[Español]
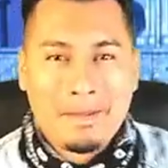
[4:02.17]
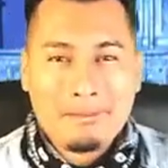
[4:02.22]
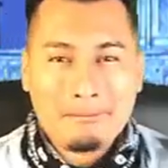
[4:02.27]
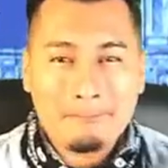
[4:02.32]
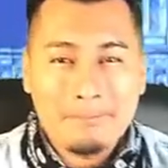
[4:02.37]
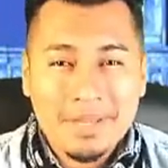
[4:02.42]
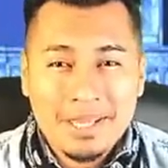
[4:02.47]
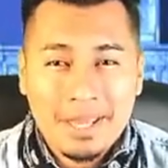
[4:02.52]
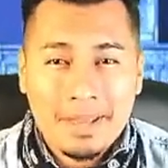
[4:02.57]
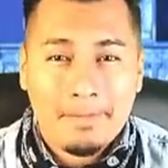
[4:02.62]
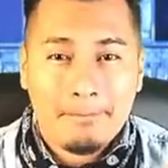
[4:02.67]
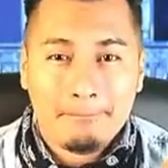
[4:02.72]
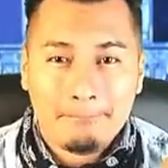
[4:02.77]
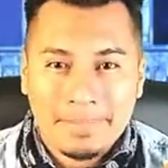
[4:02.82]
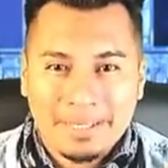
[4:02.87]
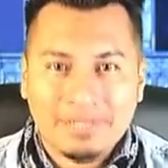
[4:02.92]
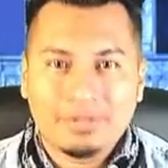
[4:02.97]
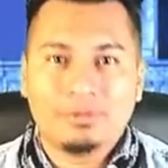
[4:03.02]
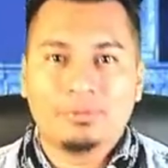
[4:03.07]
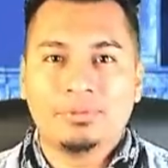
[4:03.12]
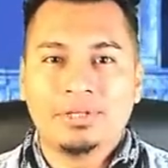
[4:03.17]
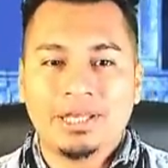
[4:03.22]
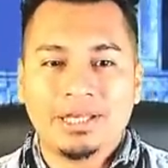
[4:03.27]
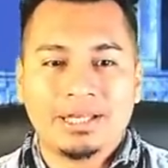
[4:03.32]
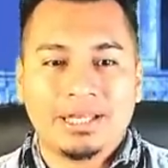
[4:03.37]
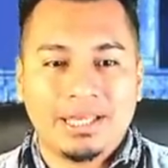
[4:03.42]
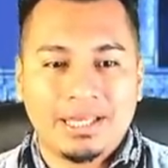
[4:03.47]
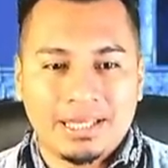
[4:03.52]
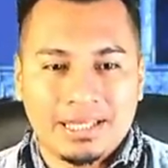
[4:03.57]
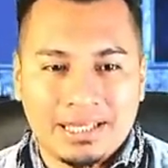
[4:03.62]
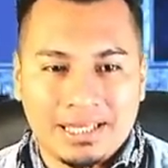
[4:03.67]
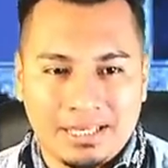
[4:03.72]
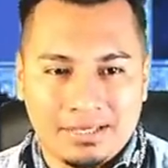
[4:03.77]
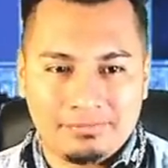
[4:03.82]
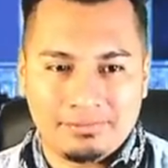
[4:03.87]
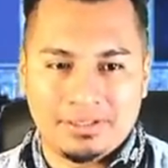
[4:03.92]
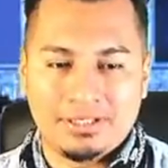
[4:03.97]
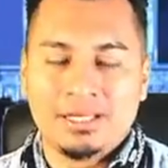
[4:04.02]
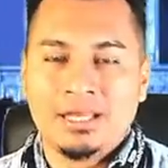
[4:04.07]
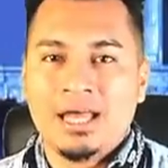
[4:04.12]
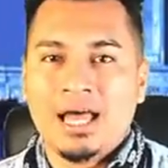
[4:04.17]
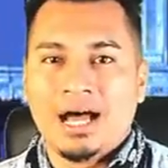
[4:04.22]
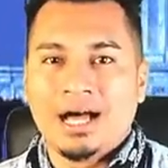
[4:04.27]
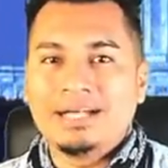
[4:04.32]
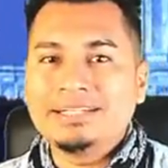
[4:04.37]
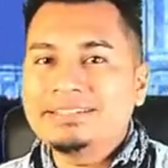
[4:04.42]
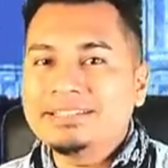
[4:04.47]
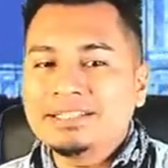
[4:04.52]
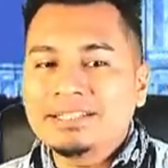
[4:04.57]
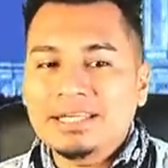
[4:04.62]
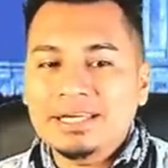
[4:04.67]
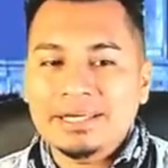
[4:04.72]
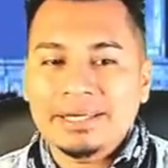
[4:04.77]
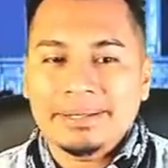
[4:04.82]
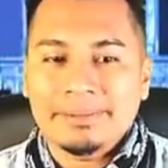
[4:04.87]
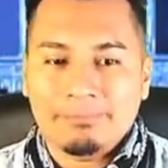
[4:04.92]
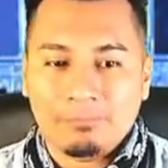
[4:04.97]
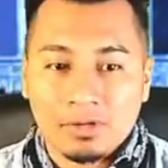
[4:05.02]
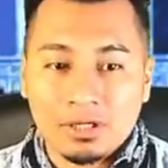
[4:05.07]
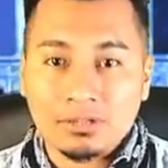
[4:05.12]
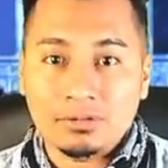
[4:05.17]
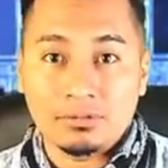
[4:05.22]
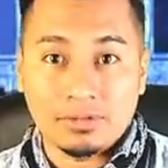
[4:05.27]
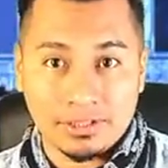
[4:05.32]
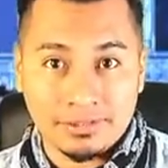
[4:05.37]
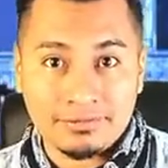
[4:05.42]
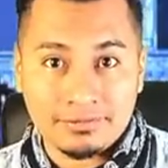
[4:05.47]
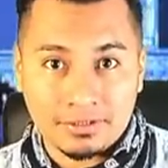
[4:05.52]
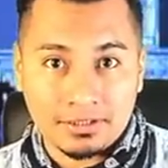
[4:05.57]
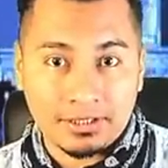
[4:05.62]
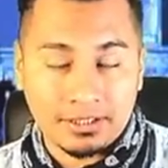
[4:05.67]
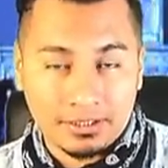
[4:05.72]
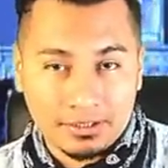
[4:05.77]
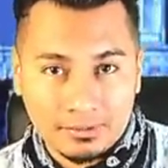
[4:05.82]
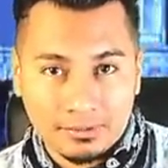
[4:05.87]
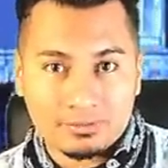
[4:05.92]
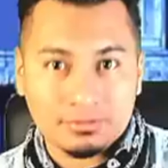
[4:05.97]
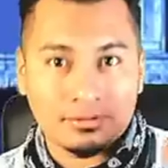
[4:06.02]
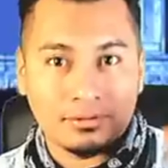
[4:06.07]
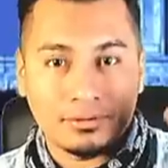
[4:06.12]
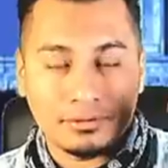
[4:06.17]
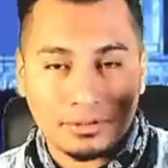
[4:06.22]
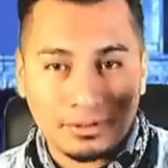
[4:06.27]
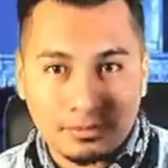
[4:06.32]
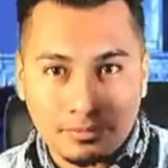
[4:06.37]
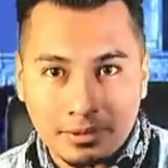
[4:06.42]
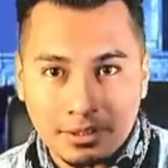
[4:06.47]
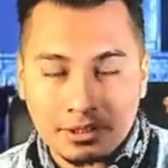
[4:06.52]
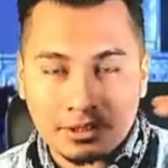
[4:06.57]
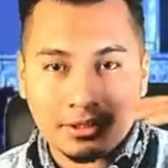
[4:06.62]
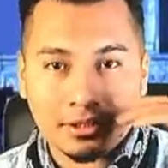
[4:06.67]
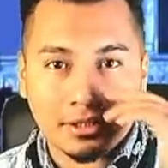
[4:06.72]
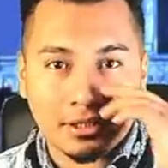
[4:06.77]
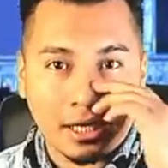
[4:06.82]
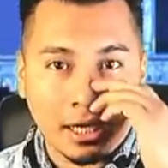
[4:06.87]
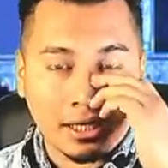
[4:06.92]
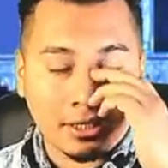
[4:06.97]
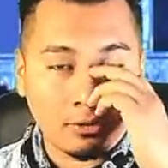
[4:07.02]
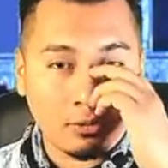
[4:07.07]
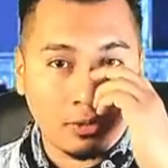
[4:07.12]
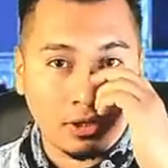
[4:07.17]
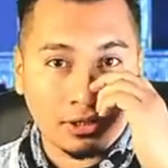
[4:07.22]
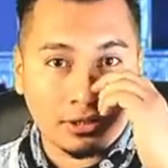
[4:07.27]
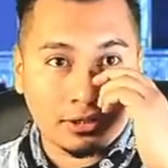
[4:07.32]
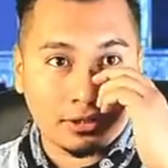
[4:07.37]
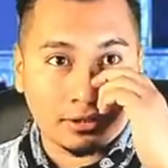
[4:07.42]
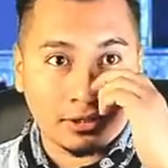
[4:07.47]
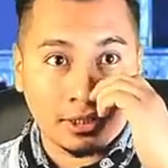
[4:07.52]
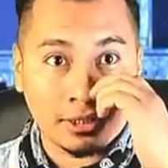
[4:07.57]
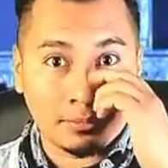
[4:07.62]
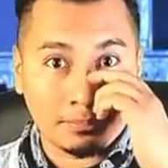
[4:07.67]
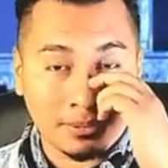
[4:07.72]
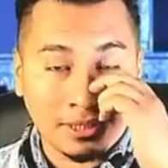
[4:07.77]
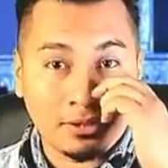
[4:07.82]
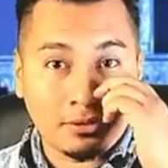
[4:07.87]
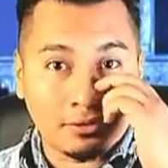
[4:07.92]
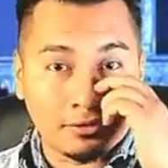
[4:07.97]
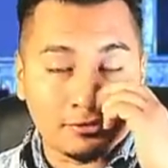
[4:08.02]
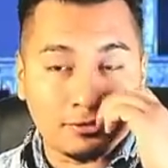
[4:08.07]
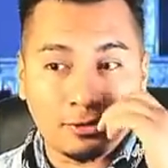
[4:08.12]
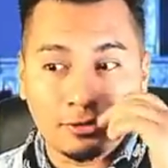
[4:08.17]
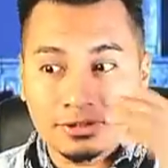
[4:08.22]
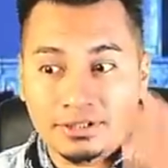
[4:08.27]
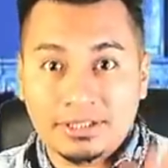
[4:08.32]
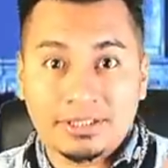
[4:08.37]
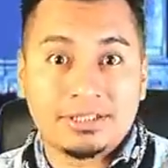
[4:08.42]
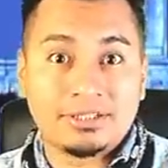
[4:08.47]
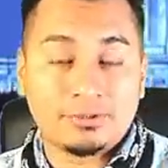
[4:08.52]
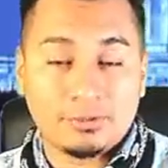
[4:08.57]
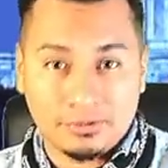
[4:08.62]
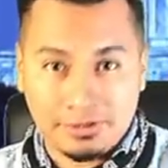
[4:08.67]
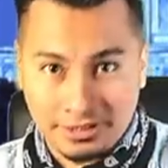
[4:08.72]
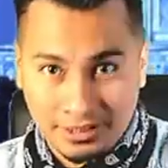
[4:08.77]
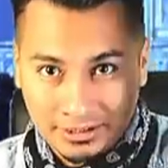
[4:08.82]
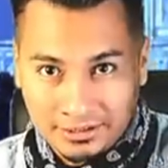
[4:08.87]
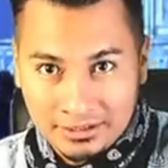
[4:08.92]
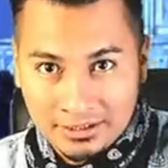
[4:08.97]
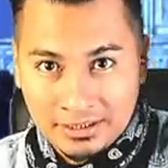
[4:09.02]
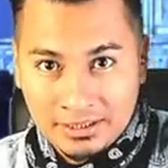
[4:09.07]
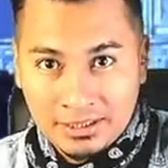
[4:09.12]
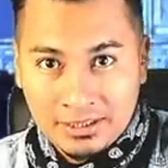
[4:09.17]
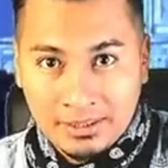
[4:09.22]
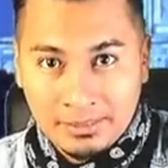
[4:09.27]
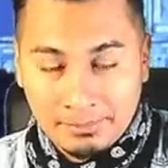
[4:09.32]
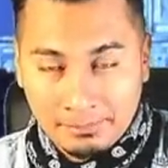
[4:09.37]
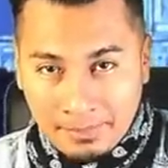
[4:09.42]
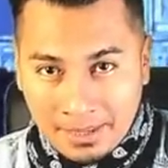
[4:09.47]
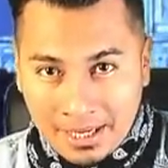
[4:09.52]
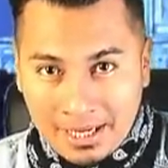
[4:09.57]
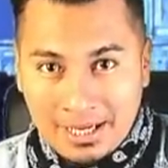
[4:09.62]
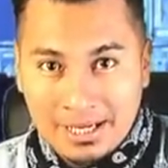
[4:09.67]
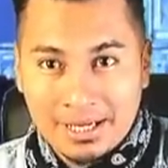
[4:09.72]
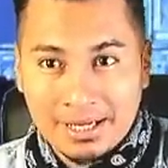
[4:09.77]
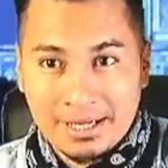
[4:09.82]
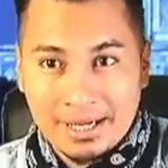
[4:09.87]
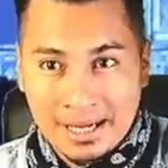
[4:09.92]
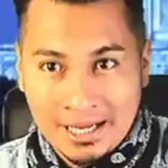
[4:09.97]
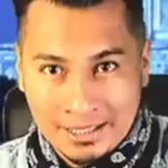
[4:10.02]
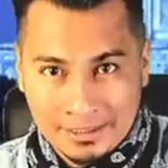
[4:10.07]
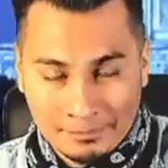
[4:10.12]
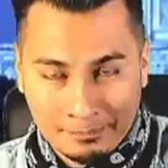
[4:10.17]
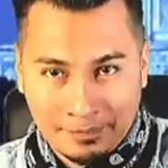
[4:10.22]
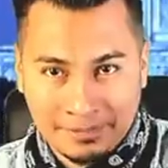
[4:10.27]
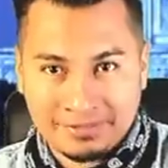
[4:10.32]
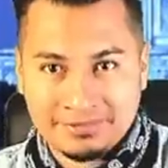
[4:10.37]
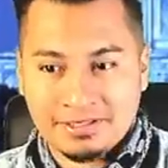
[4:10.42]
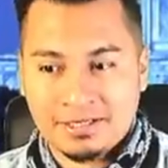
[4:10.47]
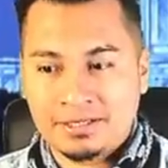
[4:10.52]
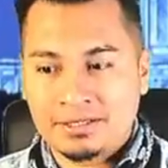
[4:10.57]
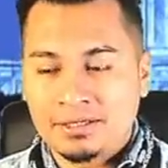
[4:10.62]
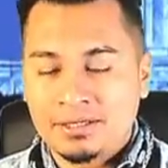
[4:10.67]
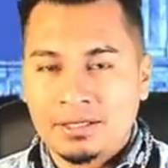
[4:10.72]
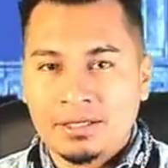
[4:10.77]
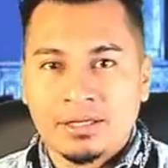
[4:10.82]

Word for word: bien, pero bien heavy. Así que, bueno, este es el otro nivel al cual el plan control territorial va a empezar.